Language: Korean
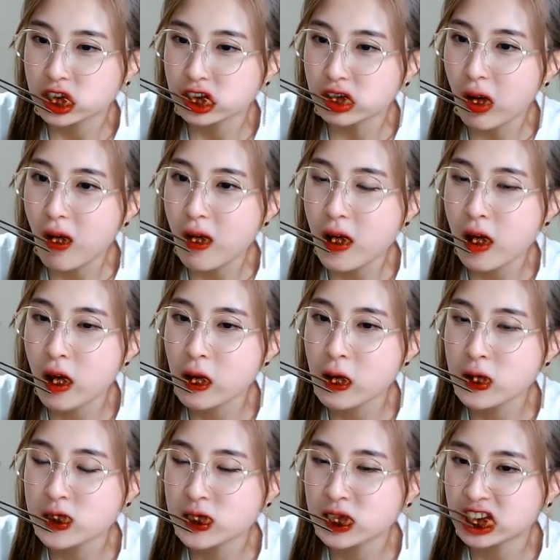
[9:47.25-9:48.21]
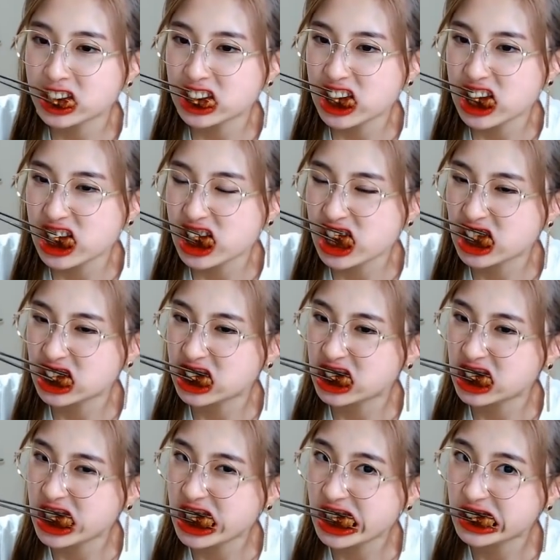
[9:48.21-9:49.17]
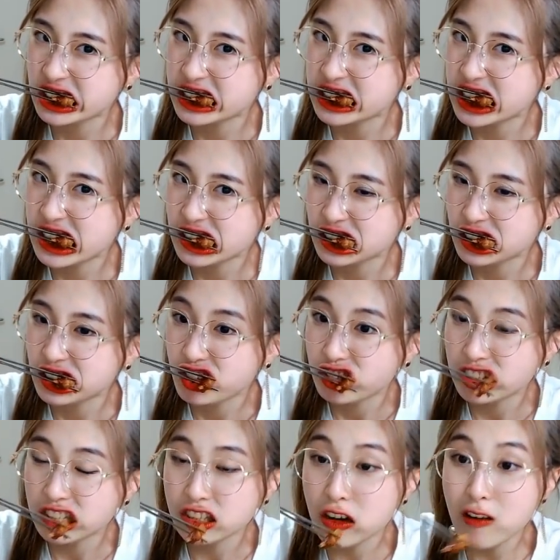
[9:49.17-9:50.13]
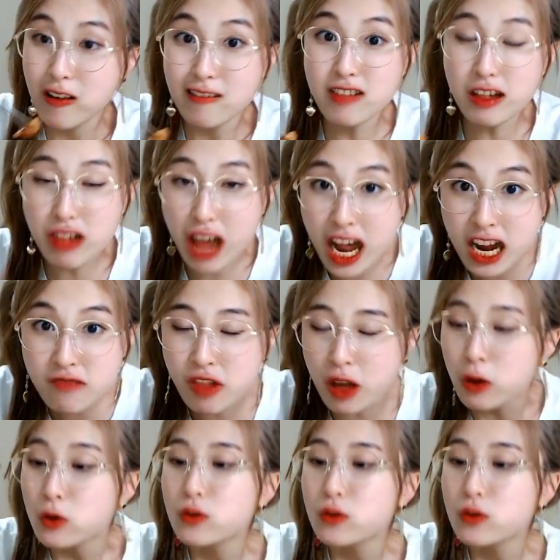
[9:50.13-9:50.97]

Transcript: 항아 물좀 내려라 그건 예의다. 나 내린다.